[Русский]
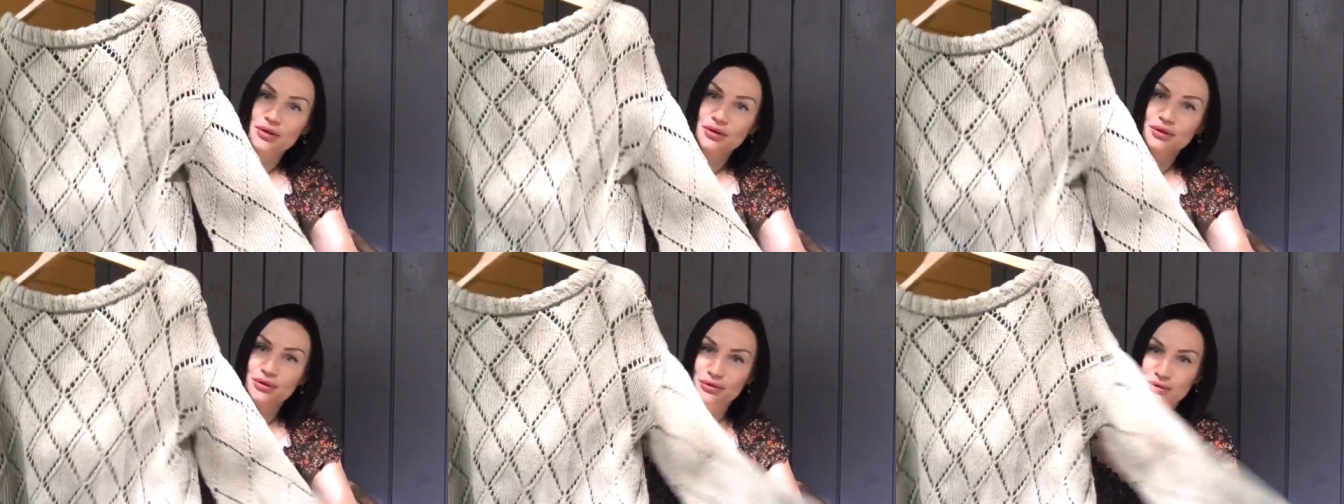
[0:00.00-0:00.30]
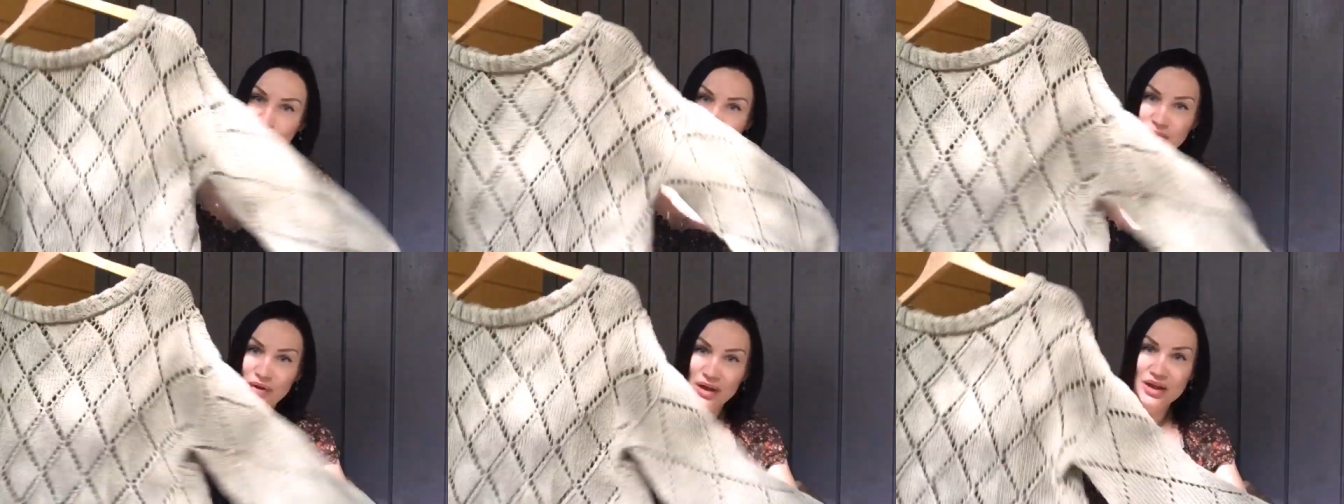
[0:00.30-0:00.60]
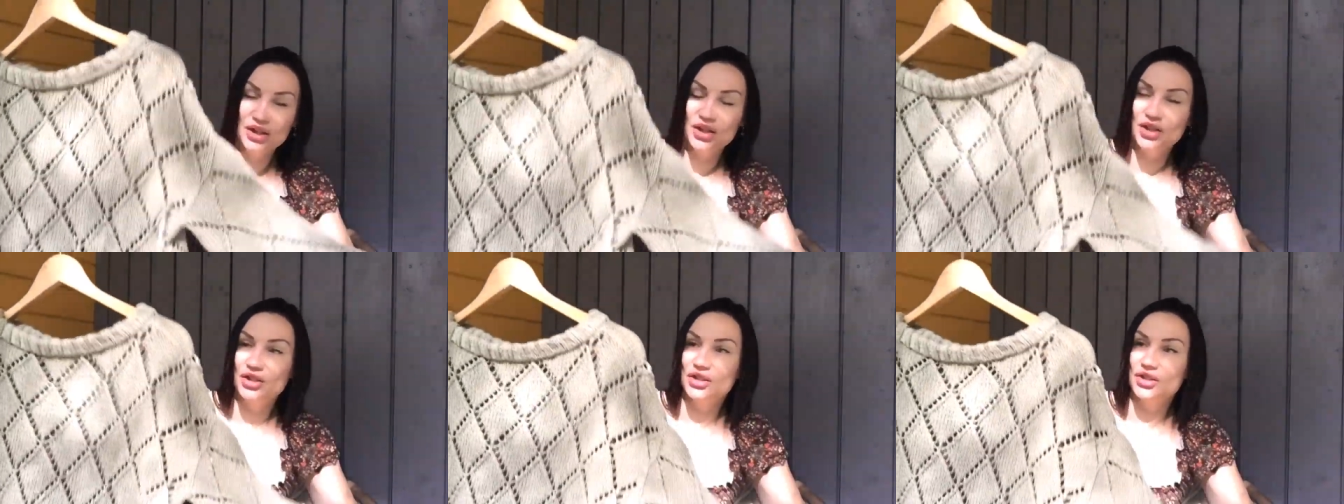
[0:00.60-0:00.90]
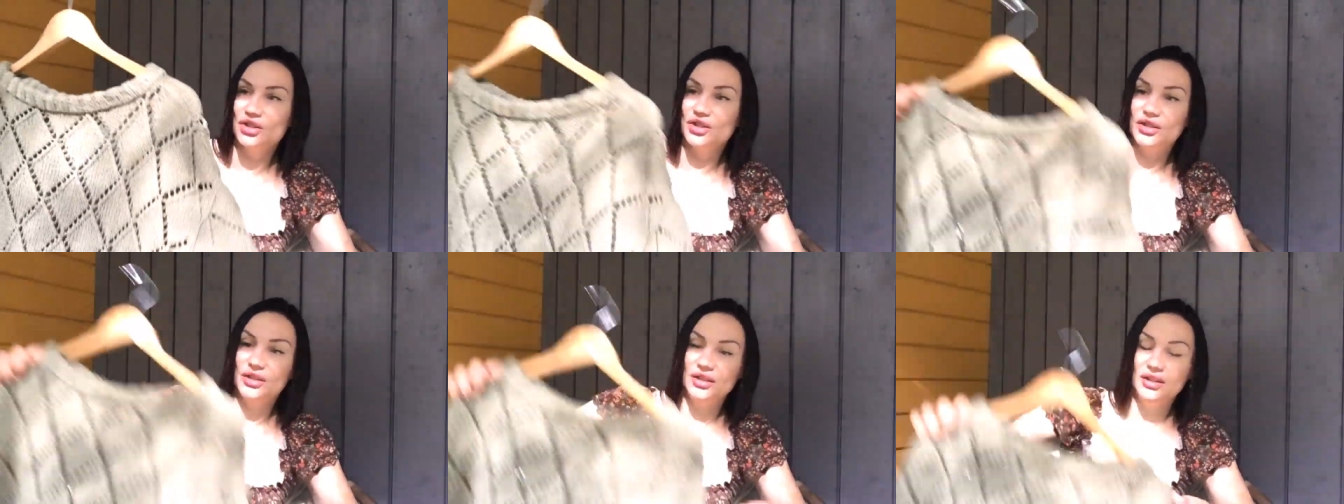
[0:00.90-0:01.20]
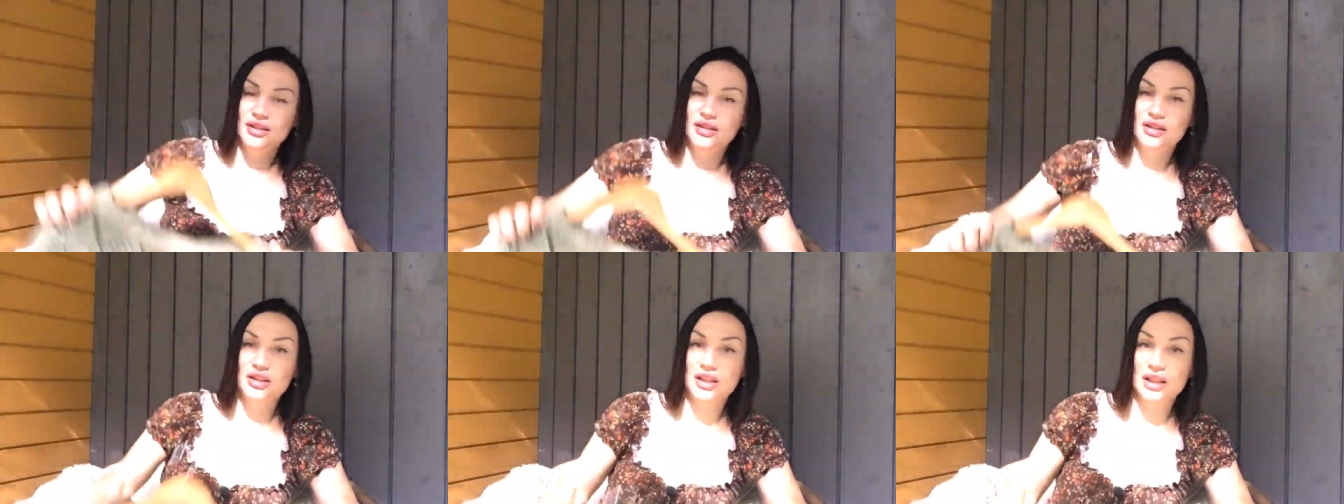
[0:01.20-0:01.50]
ну, вещь,
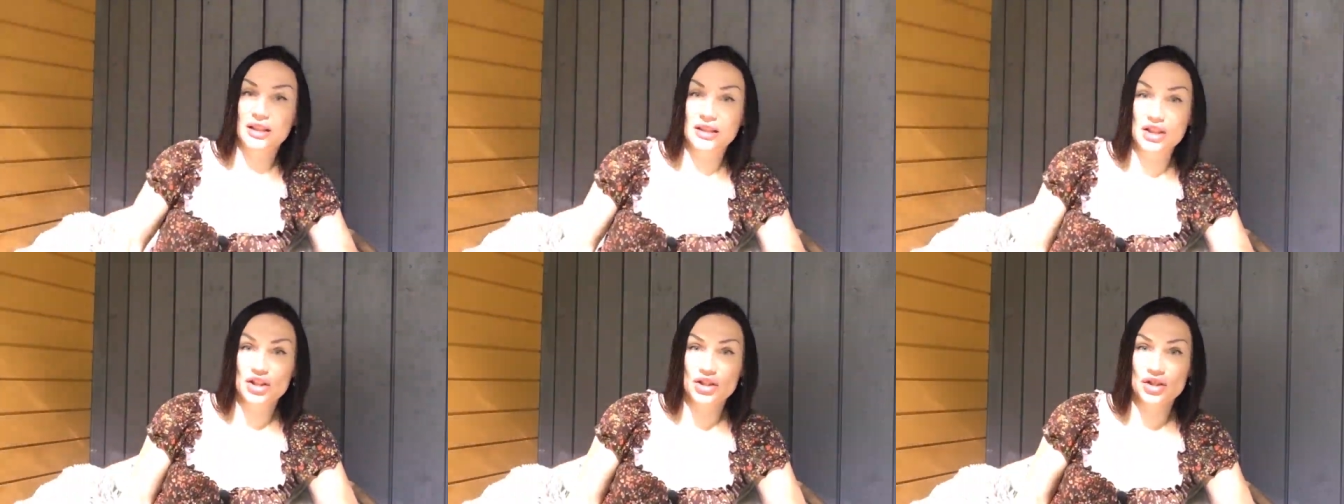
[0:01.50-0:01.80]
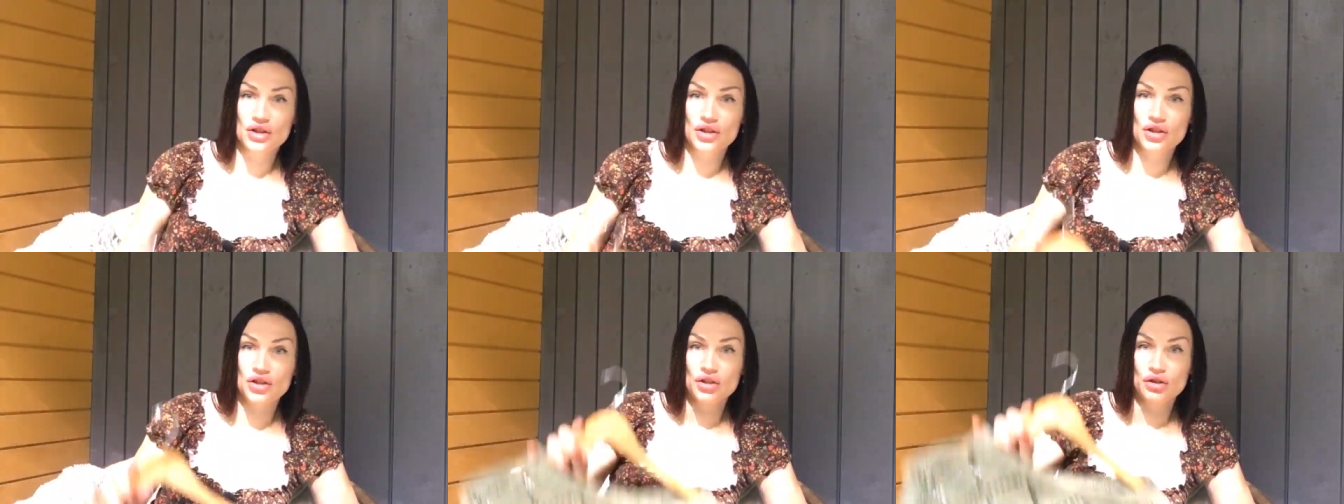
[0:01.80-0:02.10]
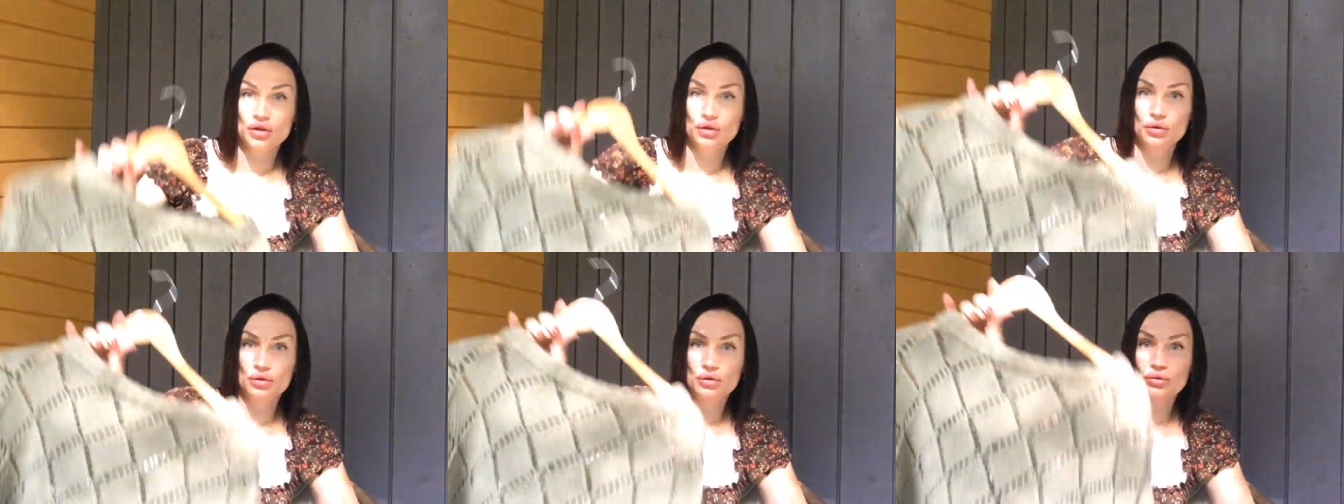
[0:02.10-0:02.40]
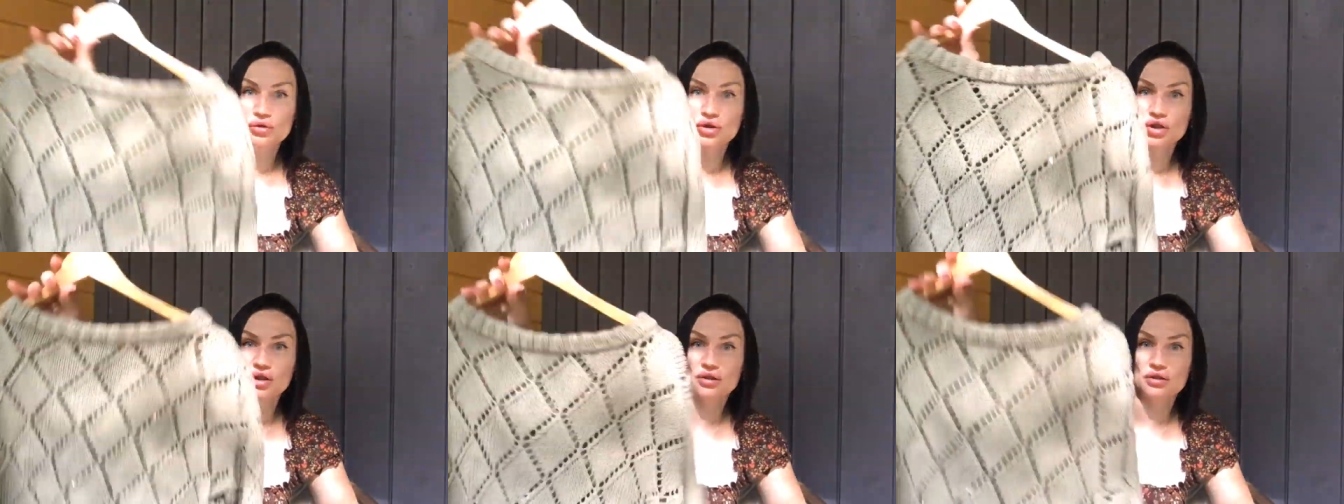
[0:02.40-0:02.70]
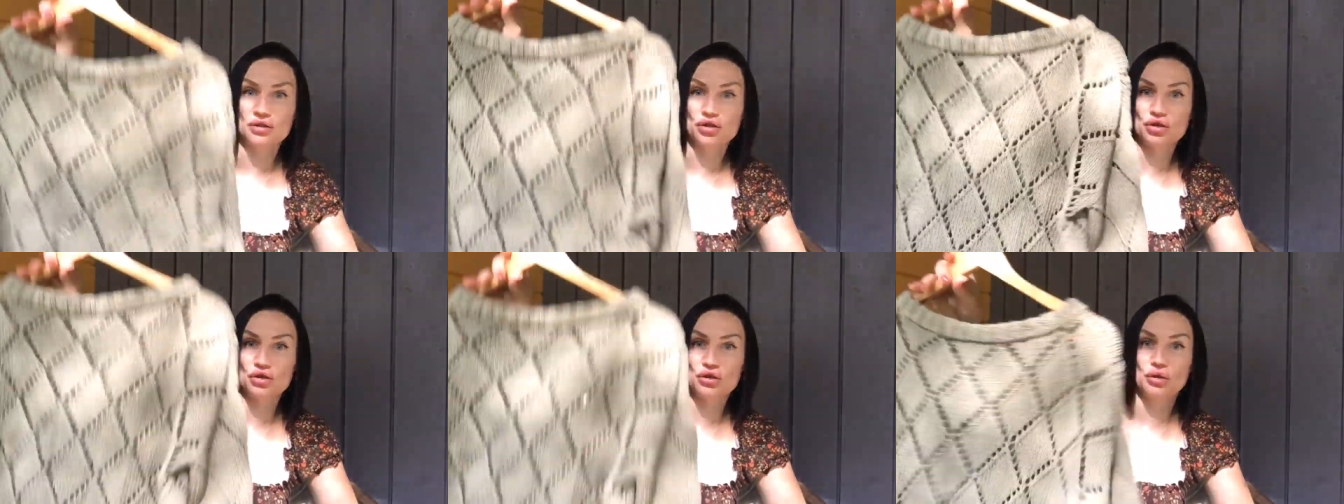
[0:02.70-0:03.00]
и, конечно же,
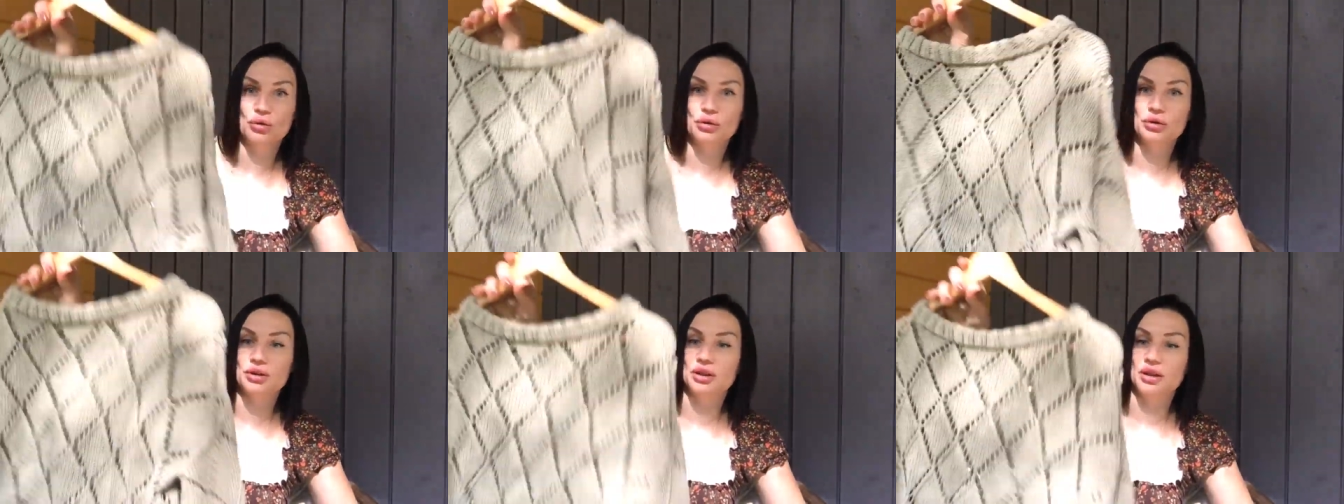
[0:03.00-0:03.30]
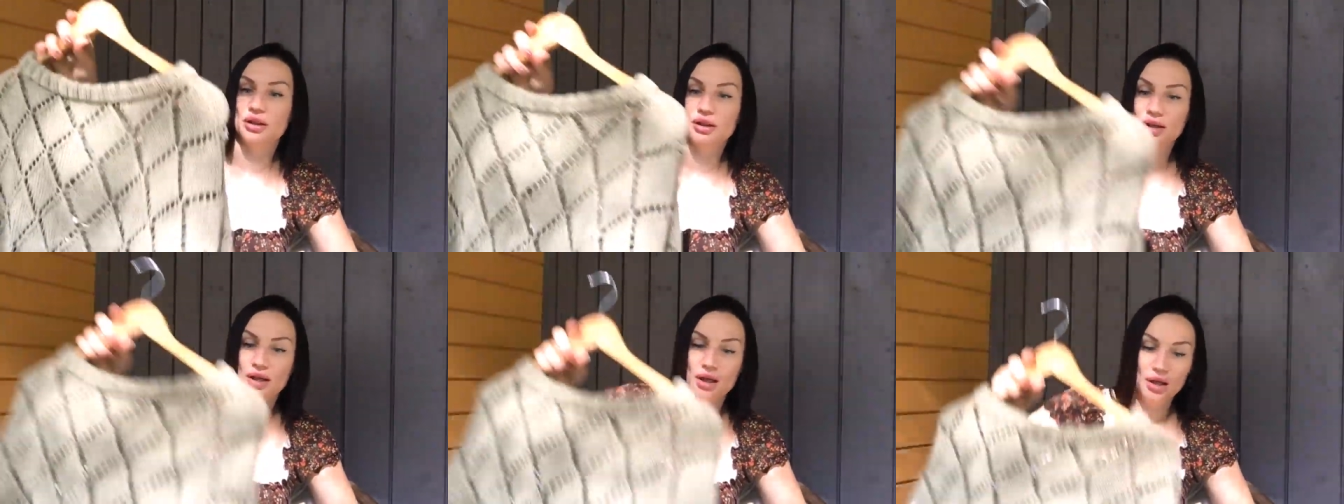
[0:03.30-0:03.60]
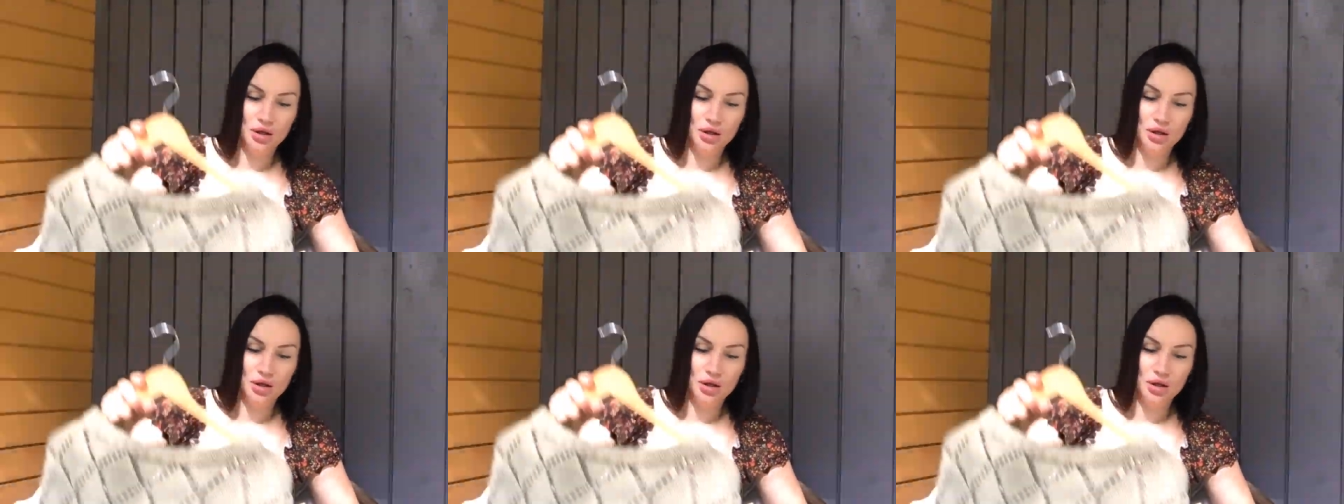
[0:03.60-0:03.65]
нужно что-то,